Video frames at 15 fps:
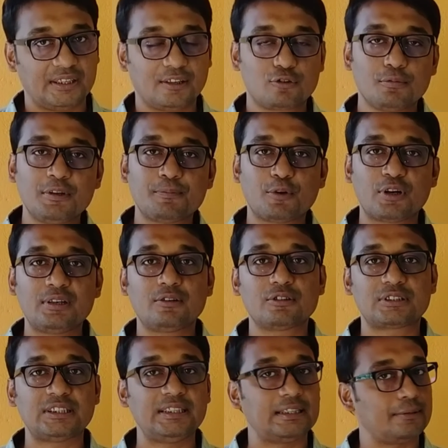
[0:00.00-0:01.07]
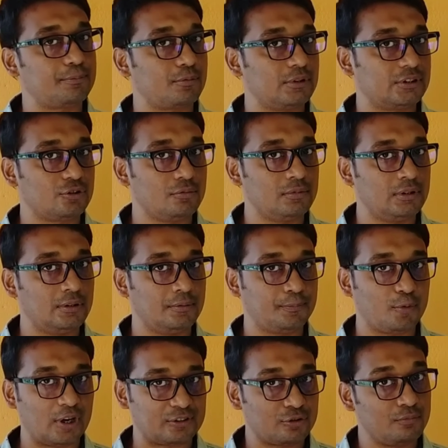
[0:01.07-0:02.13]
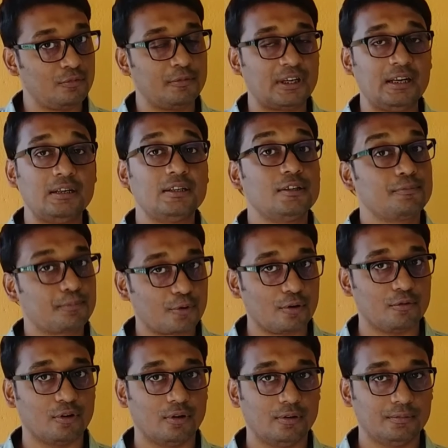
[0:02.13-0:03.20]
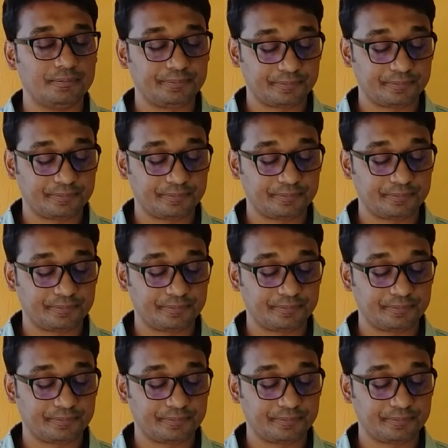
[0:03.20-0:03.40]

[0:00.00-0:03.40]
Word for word: এটা খুব ইম্পর্ট্যান্ট কোশ্চেন এটা পড়ার সম্ভাবনা প্রবল